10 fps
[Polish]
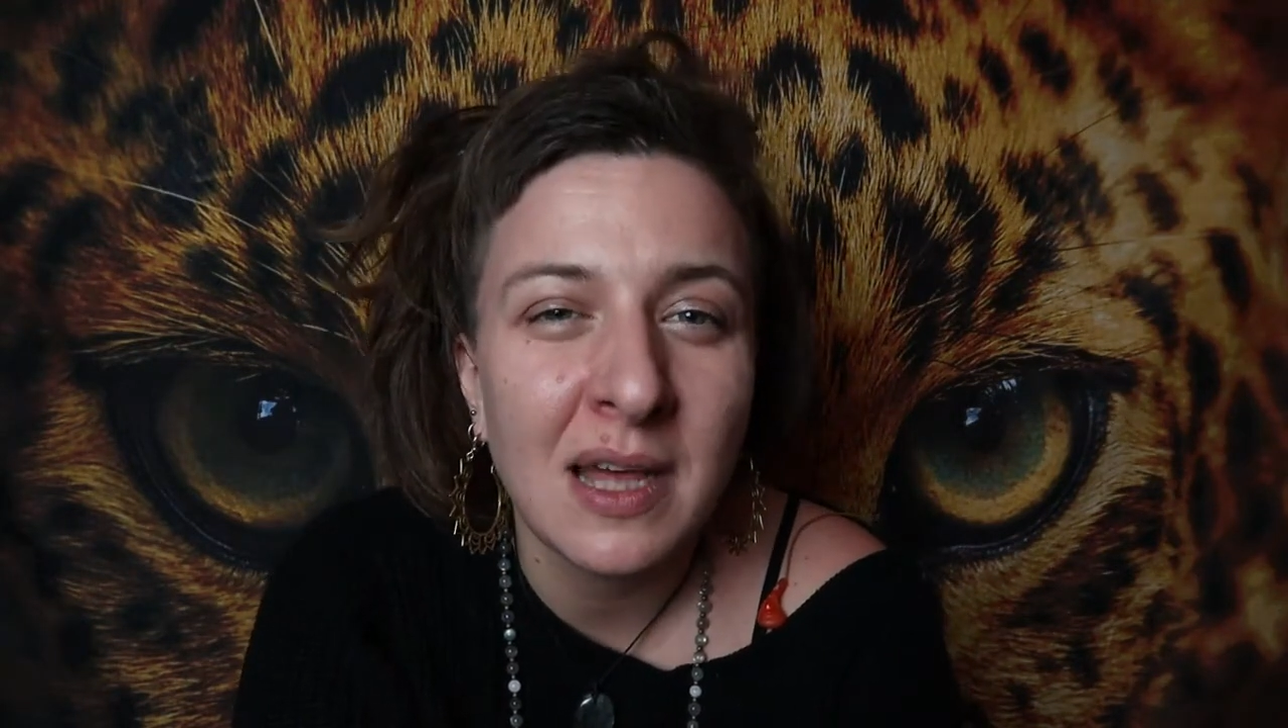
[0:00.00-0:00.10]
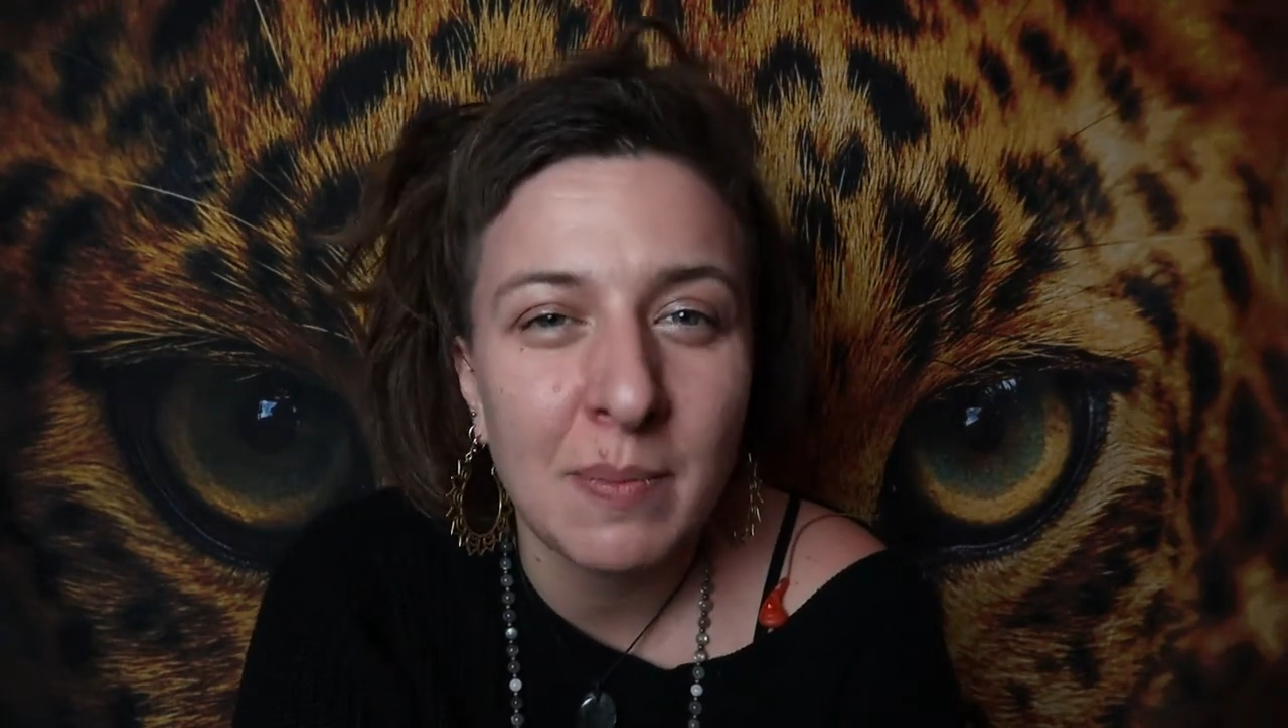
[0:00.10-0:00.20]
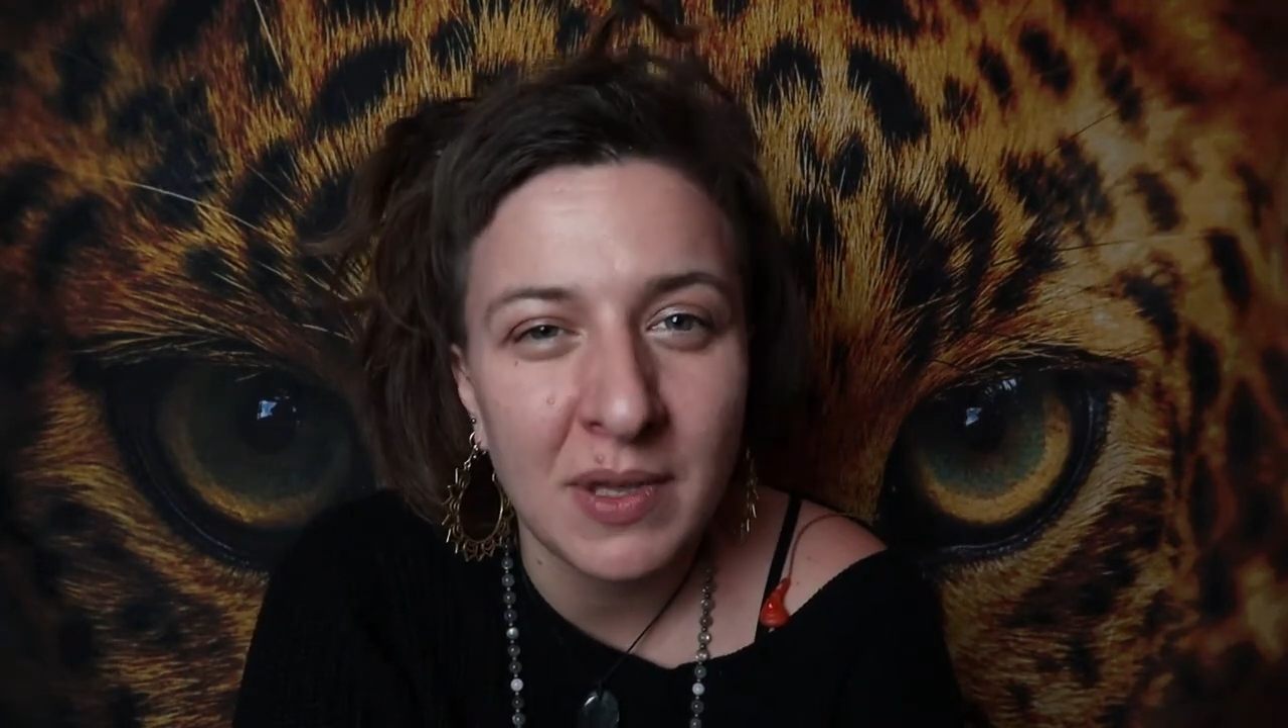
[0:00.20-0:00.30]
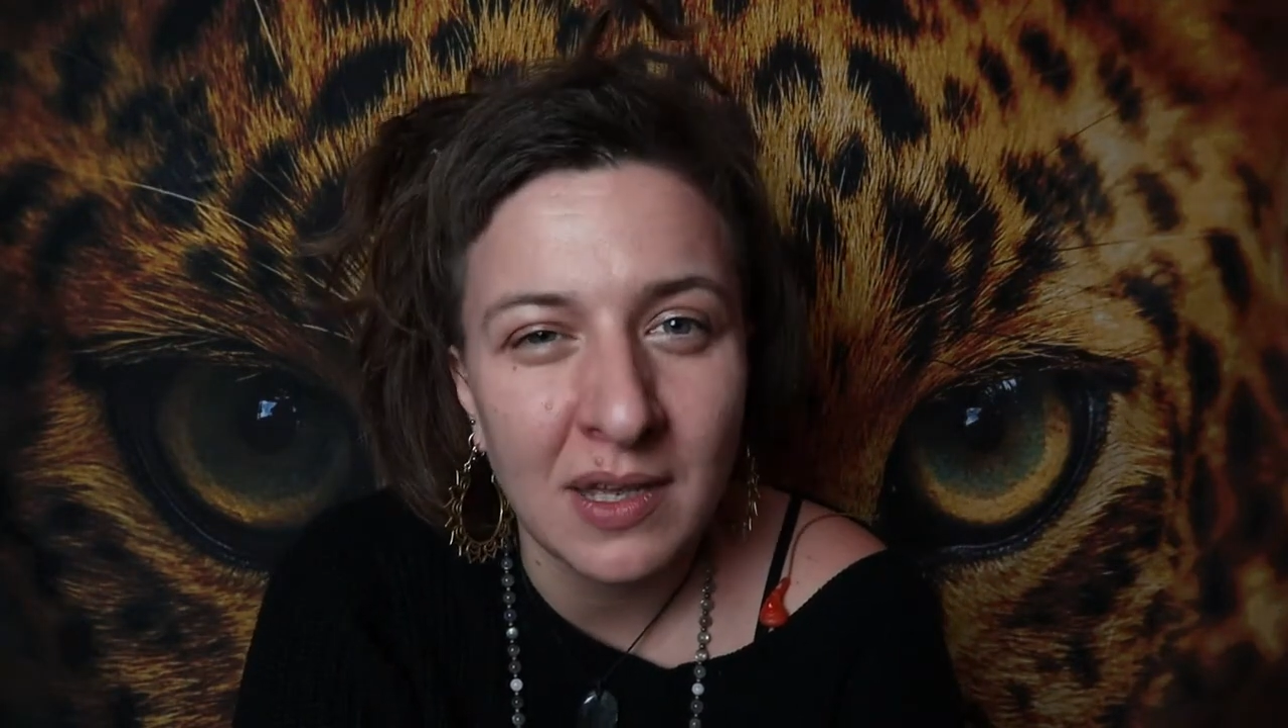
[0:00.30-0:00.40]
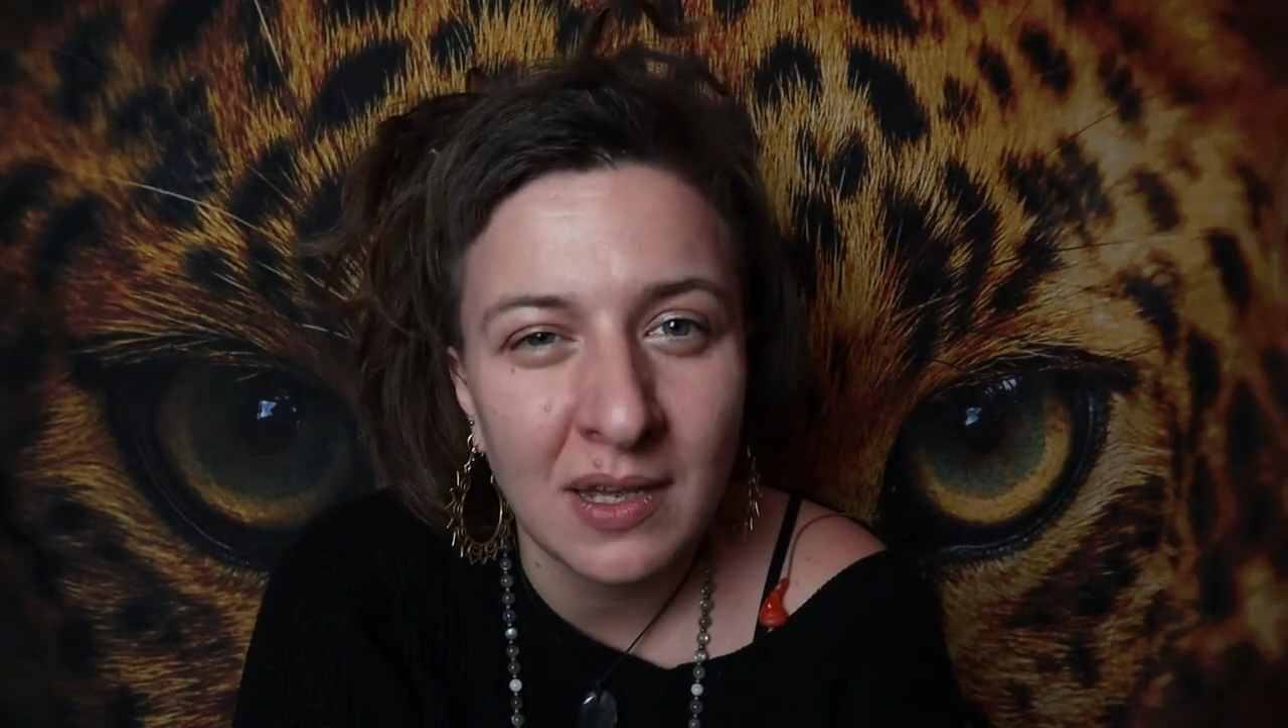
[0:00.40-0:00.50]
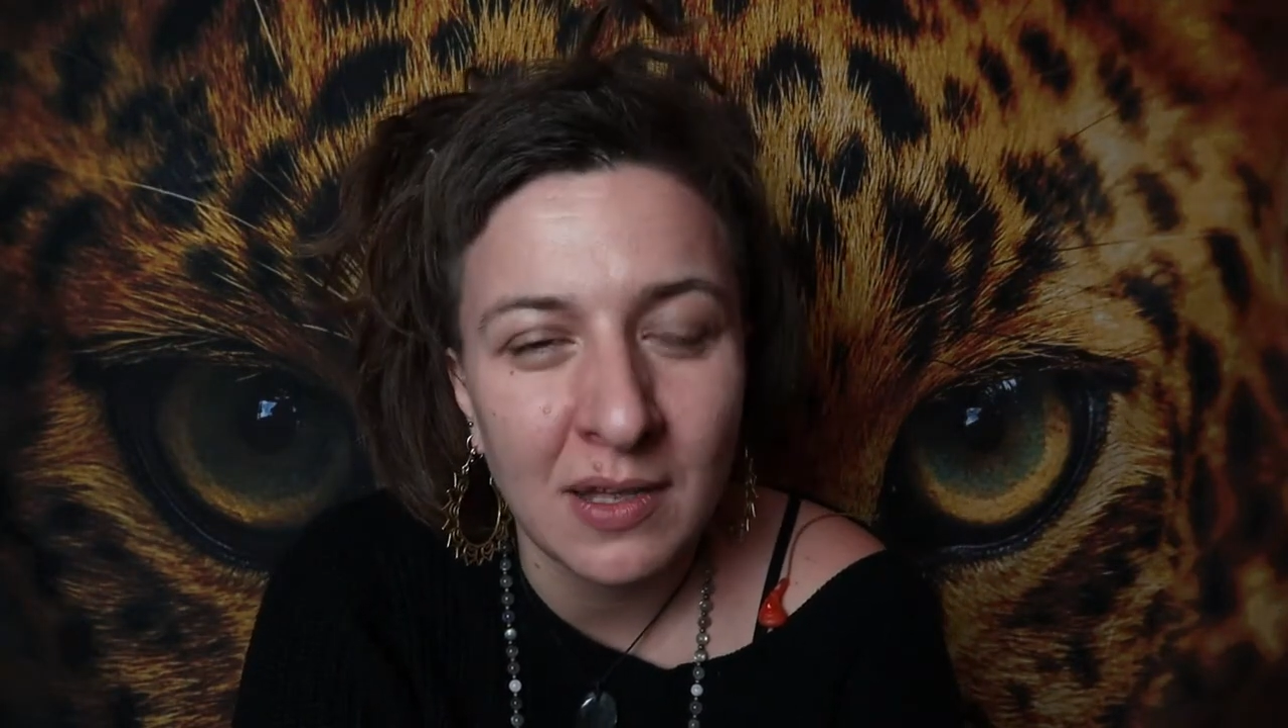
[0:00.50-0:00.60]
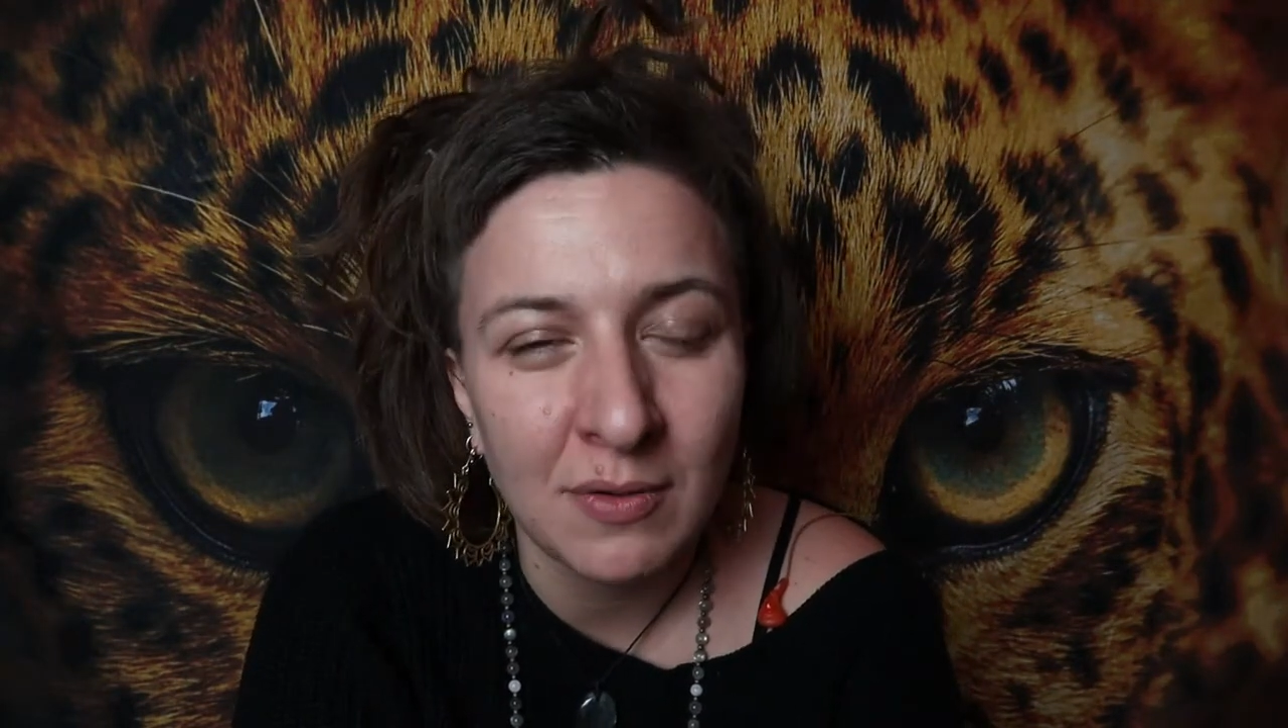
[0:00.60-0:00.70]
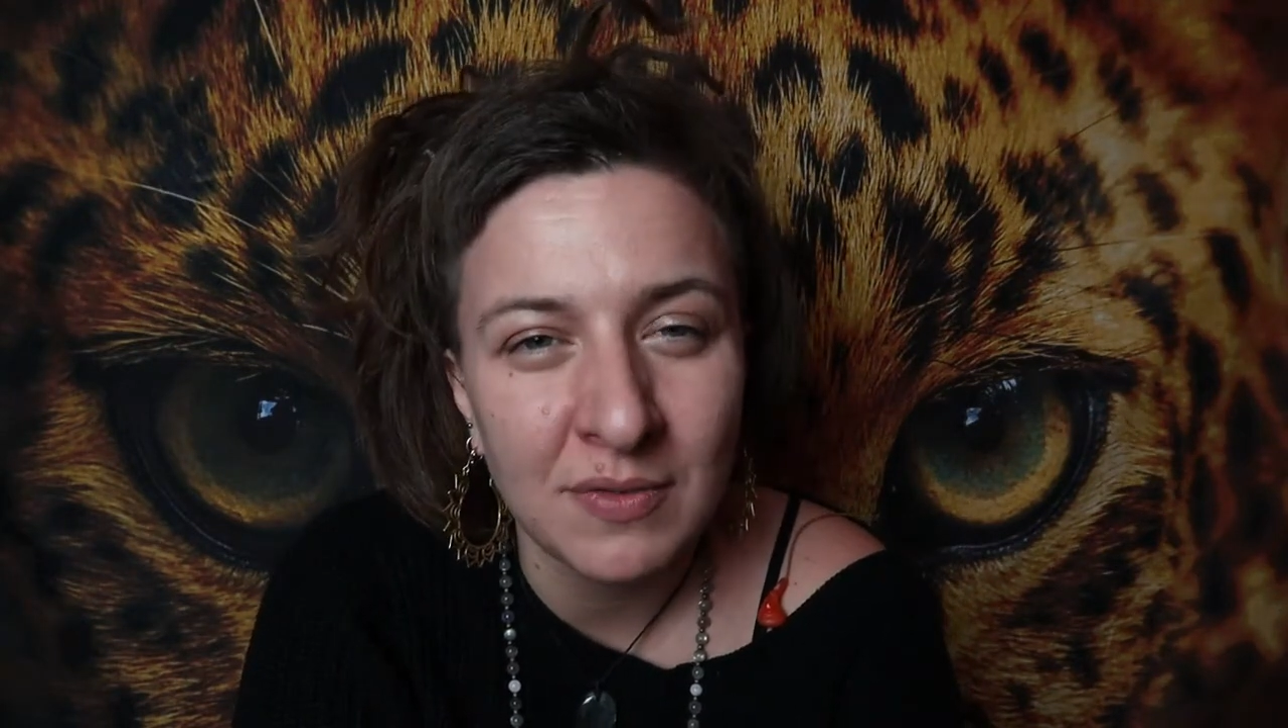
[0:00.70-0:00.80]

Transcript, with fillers: tapping, jak i